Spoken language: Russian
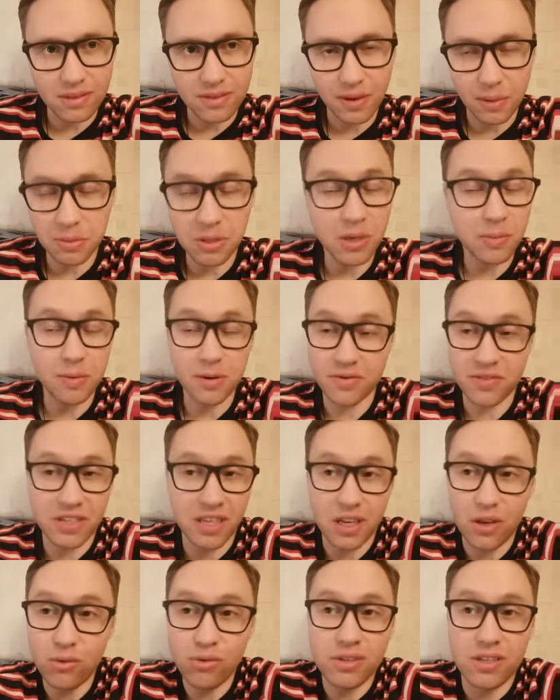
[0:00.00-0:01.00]
Вообще
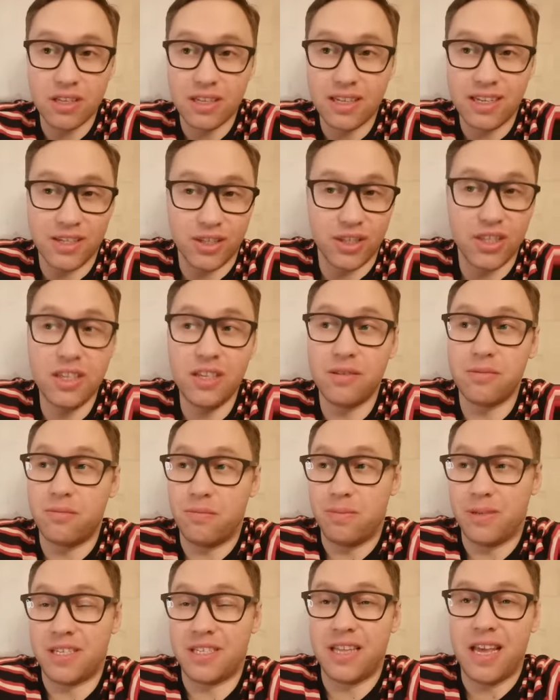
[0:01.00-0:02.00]
профсоюзы должны
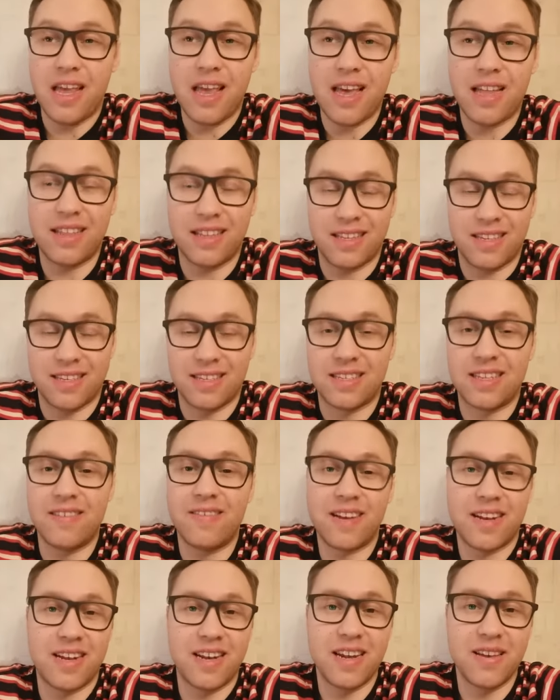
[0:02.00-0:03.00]
постоянно
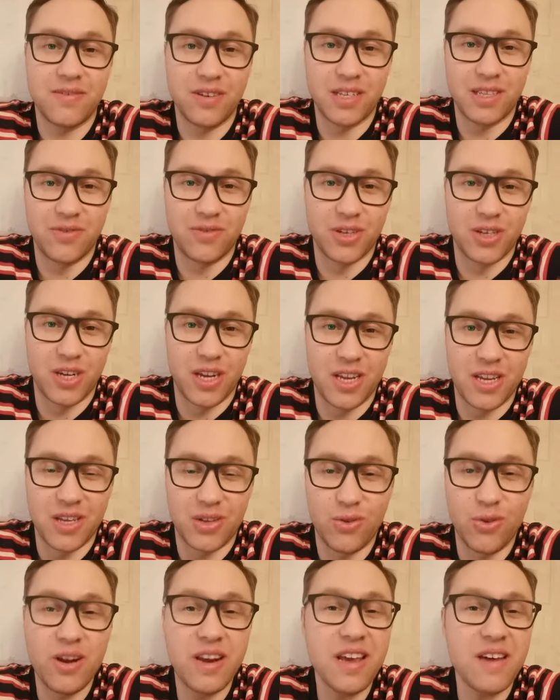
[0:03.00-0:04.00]
создавать левые
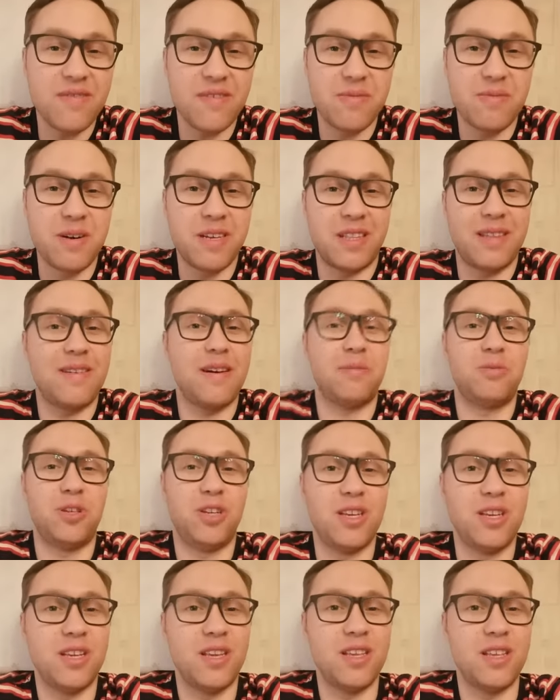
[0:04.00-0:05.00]
движения, но левым это
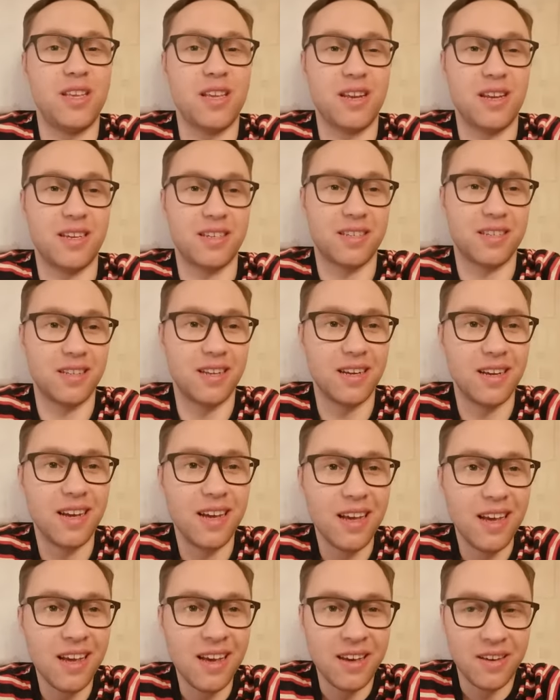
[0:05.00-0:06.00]
вообще не интересно.
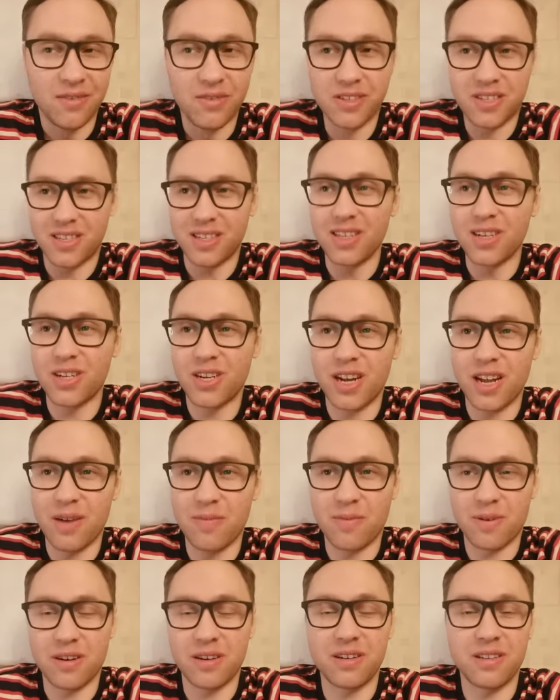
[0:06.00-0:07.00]
Вы слышали
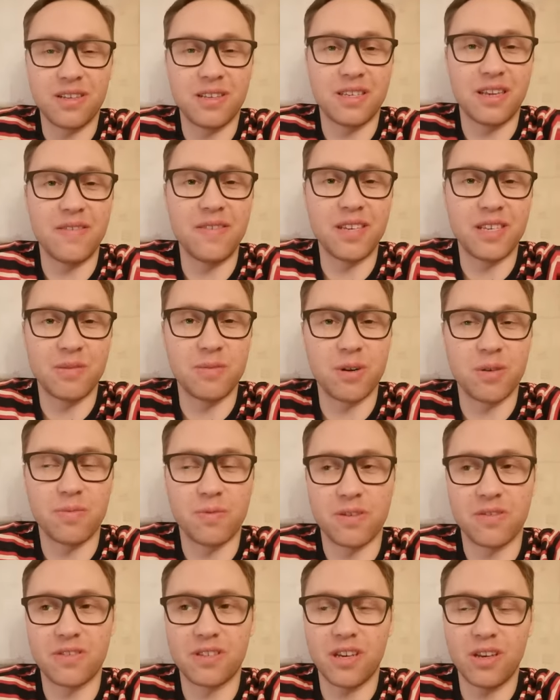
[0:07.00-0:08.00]
о независимых
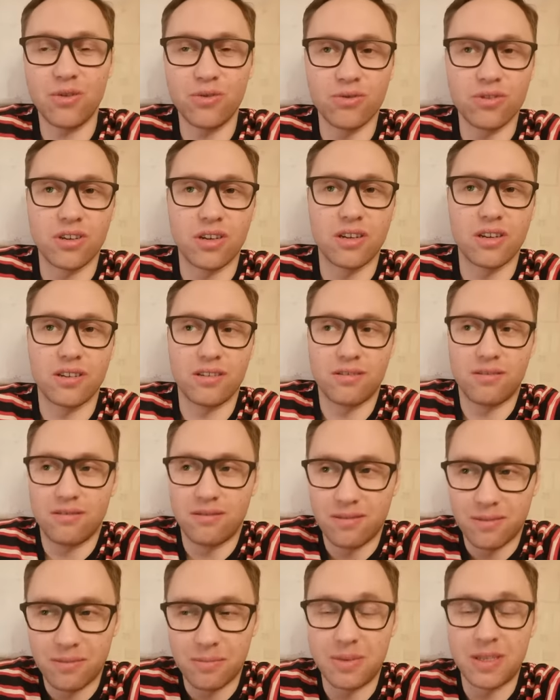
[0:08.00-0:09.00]
профсоюзах,
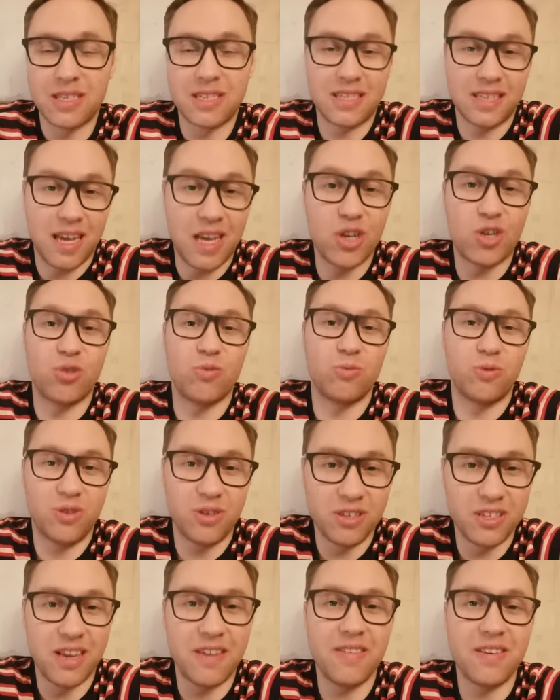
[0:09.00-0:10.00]
по-настоящему
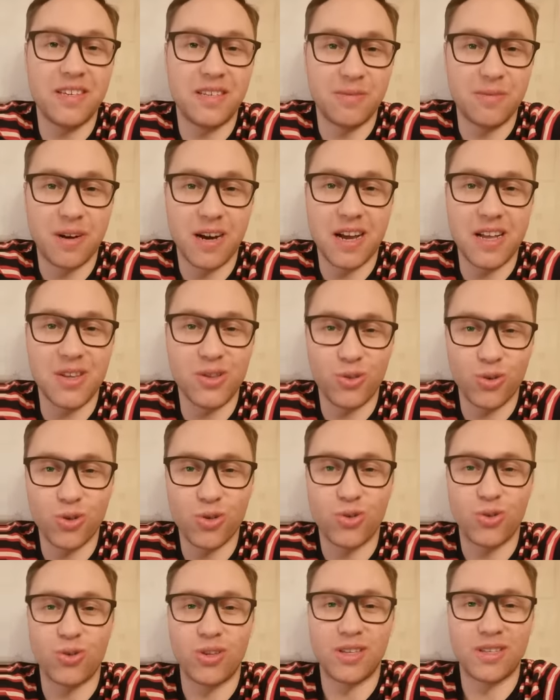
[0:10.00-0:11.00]
независимых, а не то,
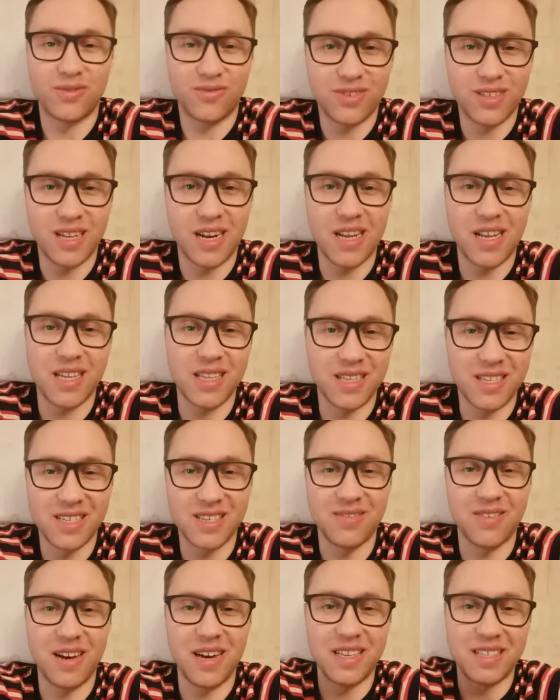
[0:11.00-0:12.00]
что у нас в стране
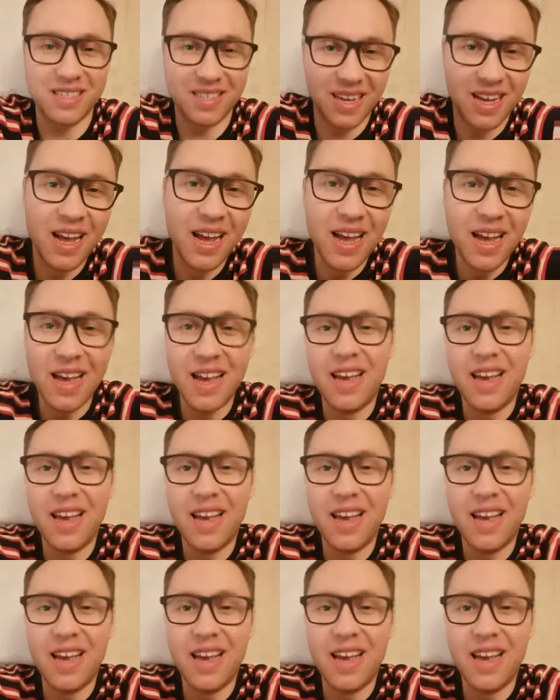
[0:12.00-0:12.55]
называется